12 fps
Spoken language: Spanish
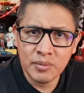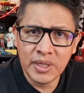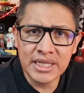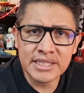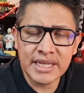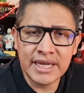
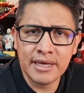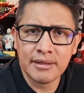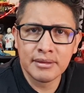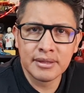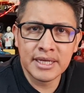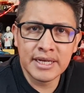es
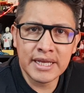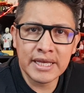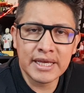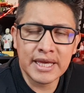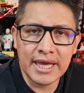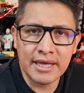que
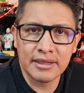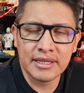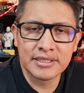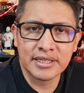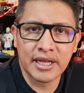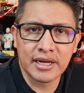tienen que
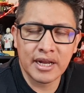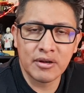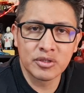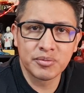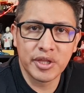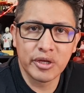
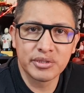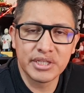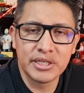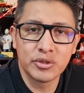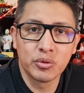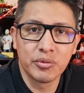descargar los
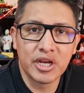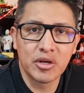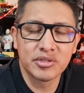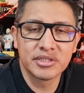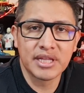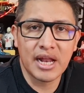videos y
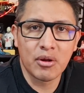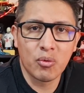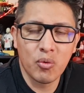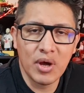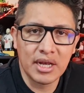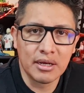subirlos tal
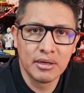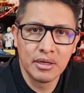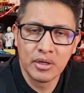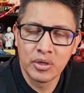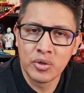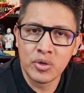cual.
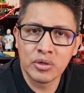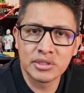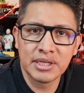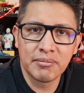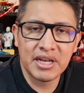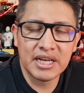No
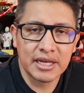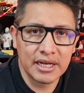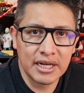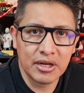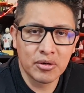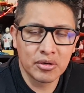se vale
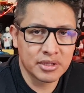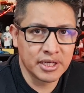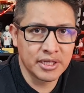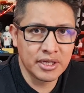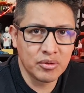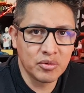que le
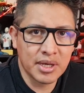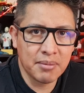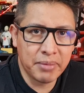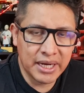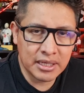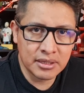corten
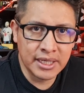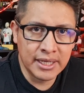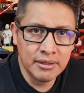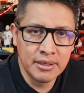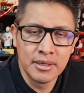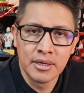ninguna
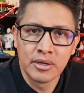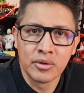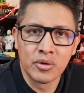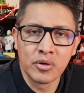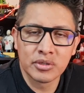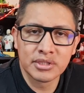parte,
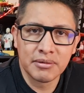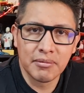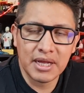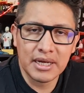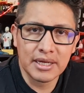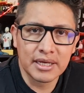no se
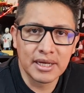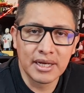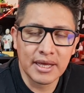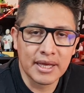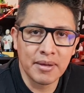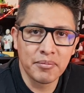vale que
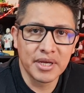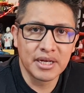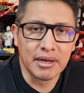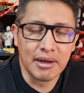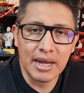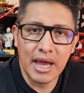le
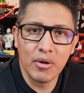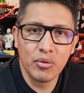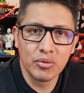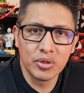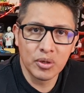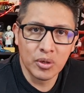cambien el
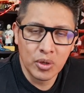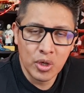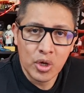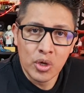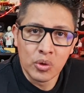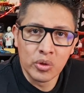audio,
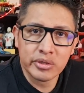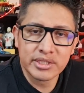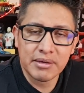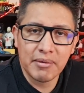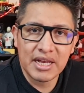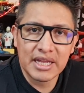no
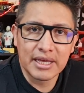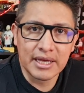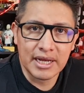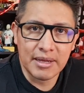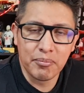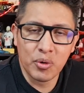se vale
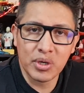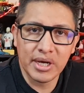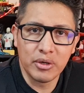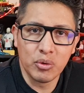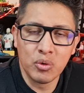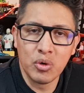que le
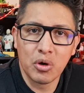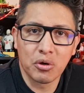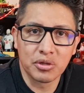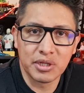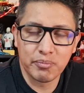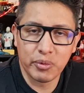pongan un
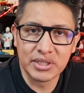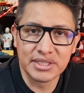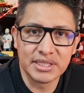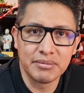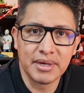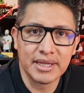logotipo
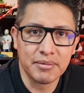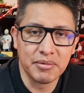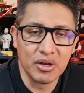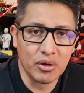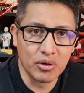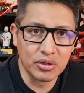encima de
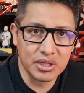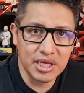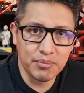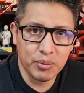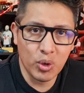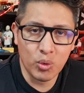mi
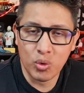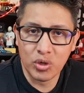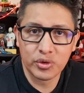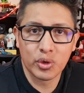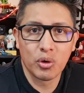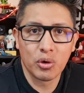logotipo u
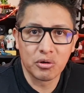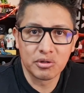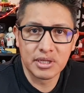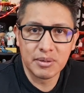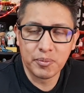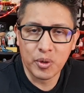otro
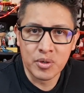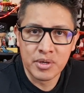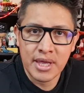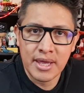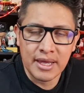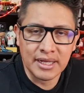logotipo
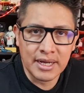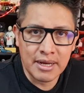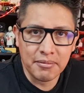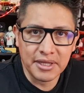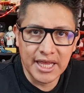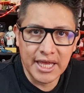en
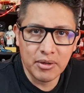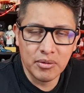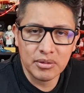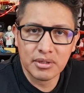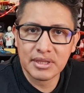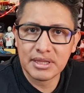el
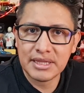video.